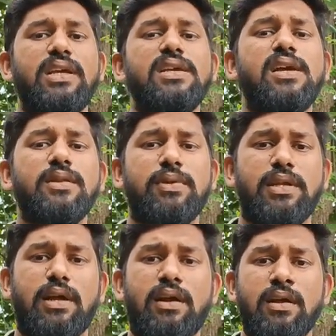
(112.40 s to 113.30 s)
இதுக்கு அடுத்து
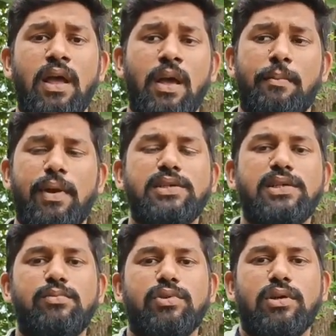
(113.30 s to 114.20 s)
பார்த்திங்கன்னா
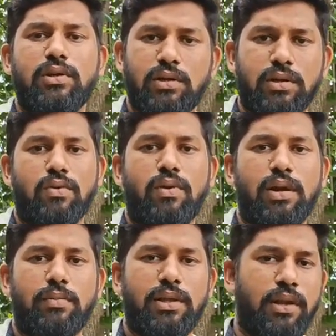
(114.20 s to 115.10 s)
மேய்ச்சல் இருக்க
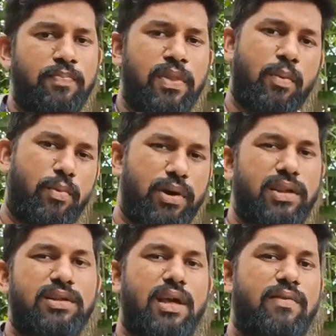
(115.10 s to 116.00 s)
கோழிகள் பார்த்திங்கன்னா
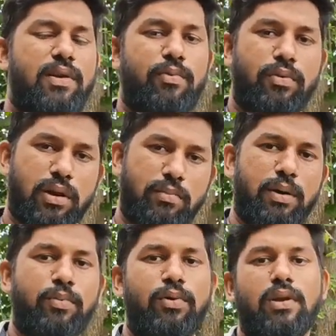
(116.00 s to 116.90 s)
போயிட்டு அதுக்கு தேவையான புழுக்களை
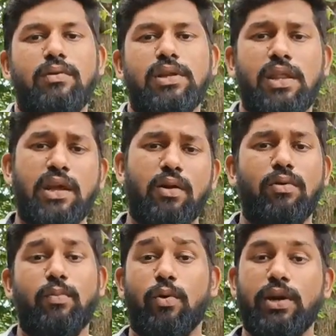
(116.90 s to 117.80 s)
மண் புழுக்கள் வந்து அதிக
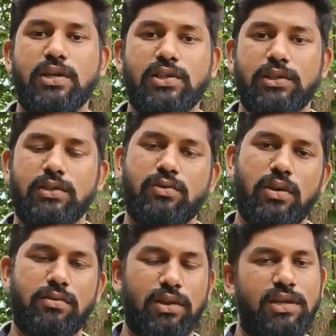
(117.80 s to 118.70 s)
அளவில் ப்ரோட்டீன்ஸ் இருக்குது ஸோ
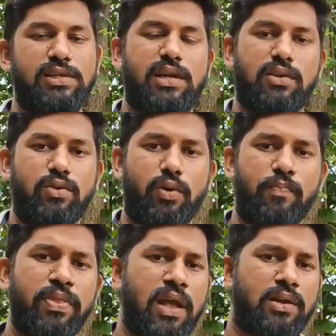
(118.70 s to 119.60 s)
அதை வந்து ஈஸியாக
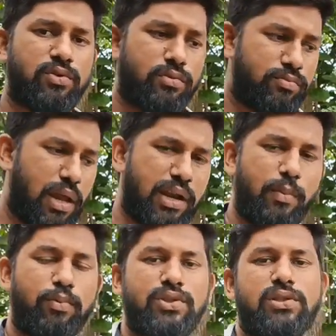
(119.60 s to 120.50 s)
எடுத்துக்கும் ஸோ
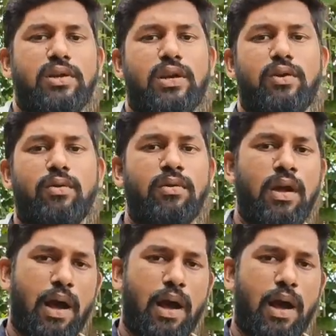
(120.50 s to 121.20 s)
நிறைய பூச்சிகள் கிடைக்கும்